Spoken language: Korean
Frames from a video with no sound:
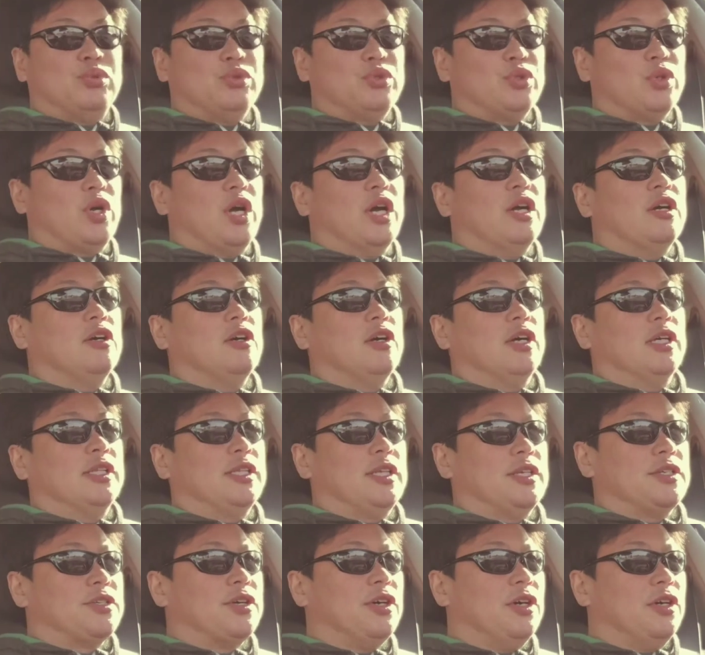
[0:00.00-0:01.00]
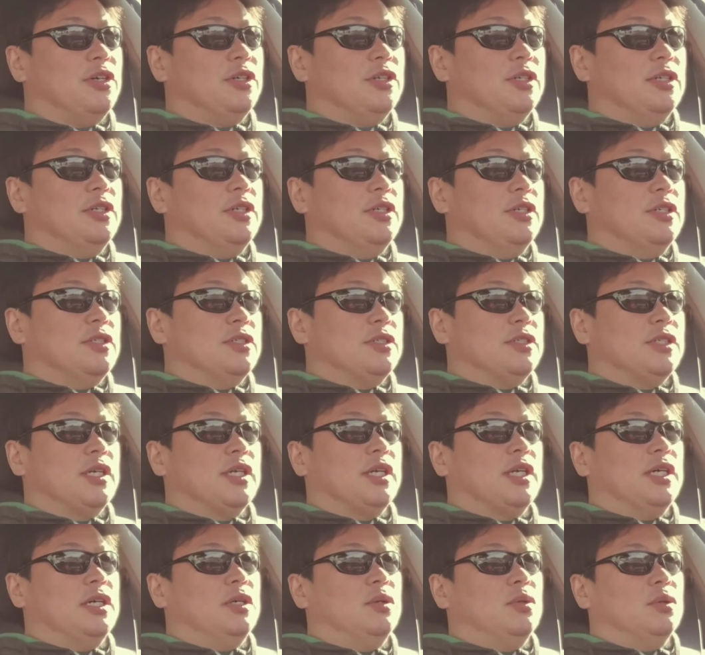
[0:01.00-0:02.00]
부족한 것 같아서
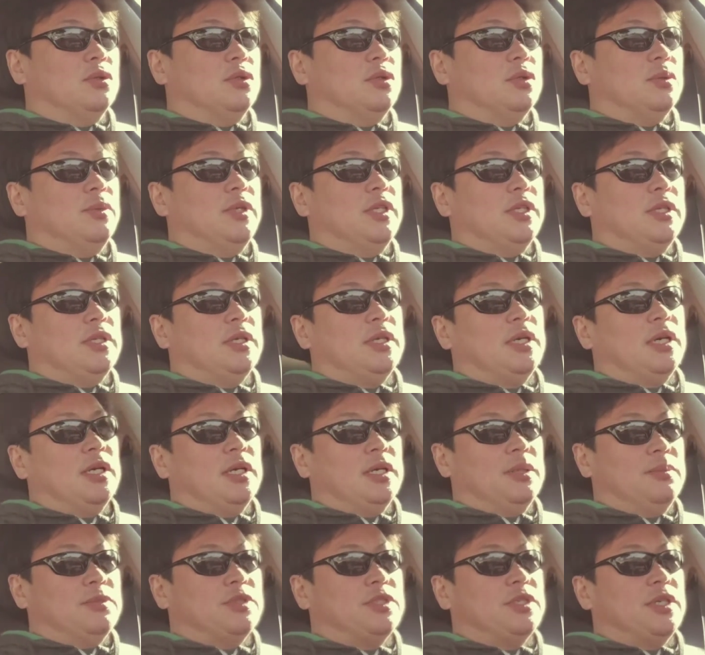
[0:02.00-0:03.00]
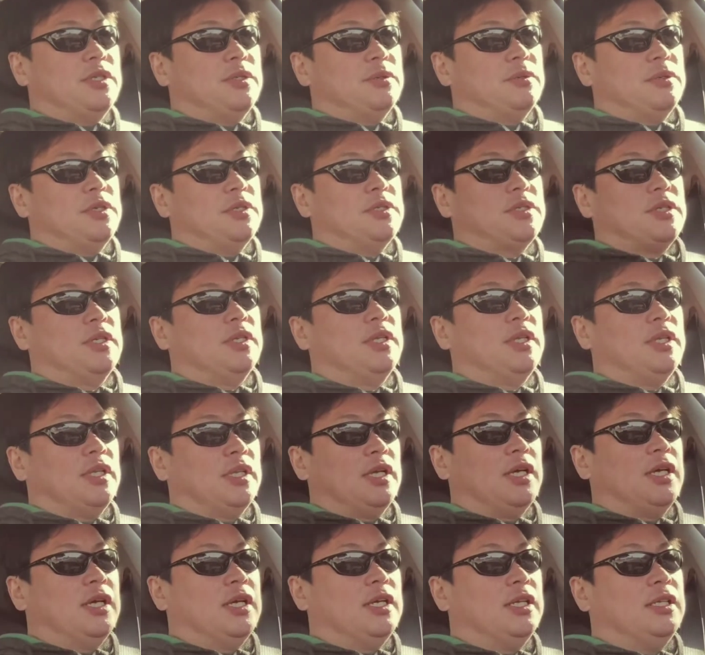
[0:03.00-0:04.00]
제가 Automatic Item Generation에
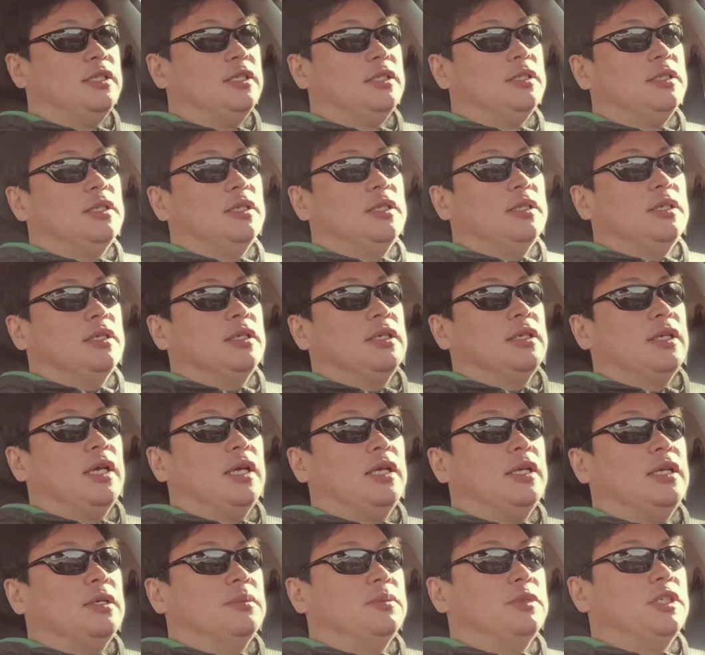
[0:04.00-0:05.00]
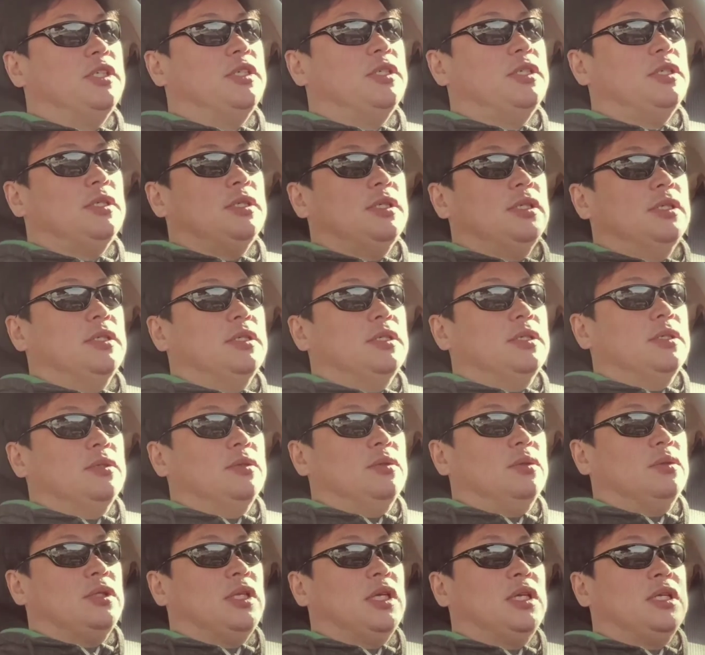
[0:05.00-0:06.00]
대한 개념을
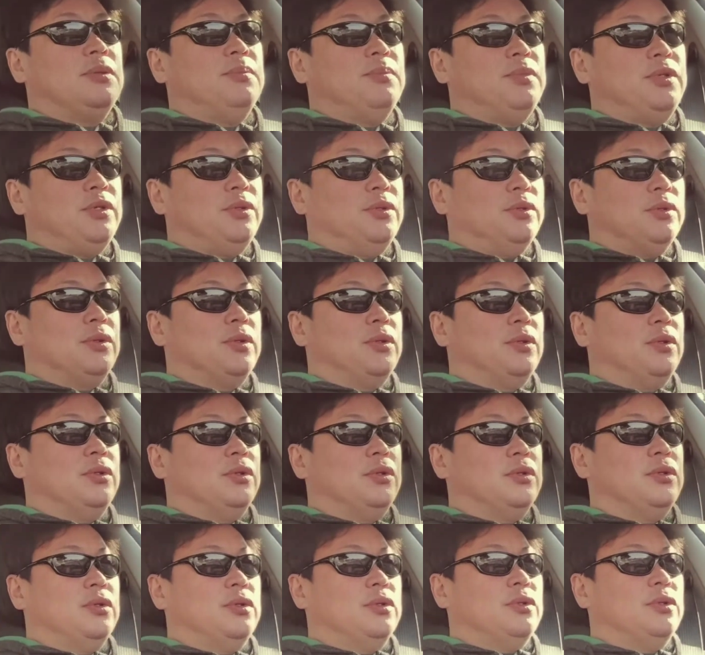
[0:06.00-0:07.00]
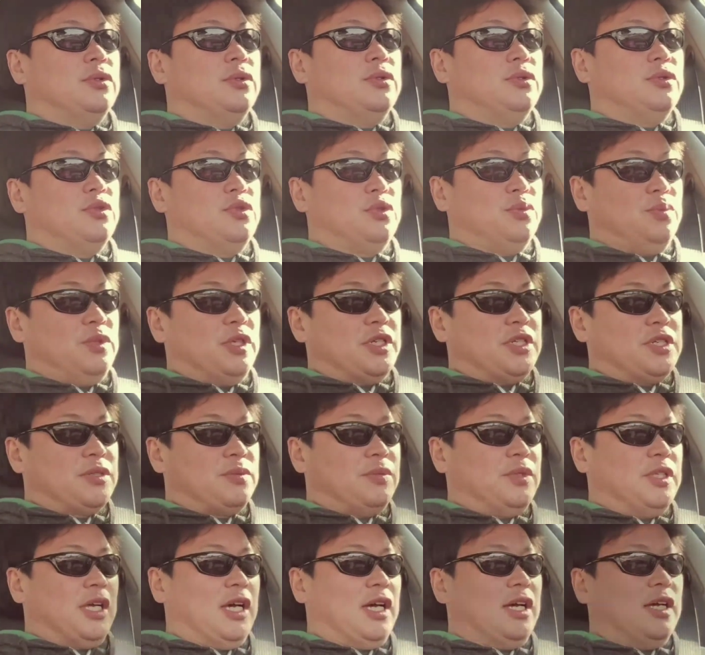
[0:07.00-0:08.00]
또 다른 비유로
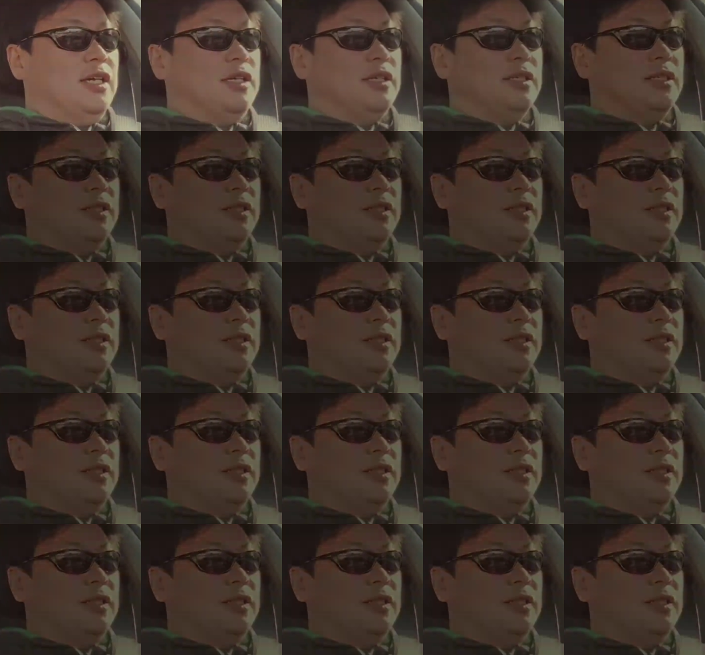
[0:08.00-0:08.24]
준비했습니다.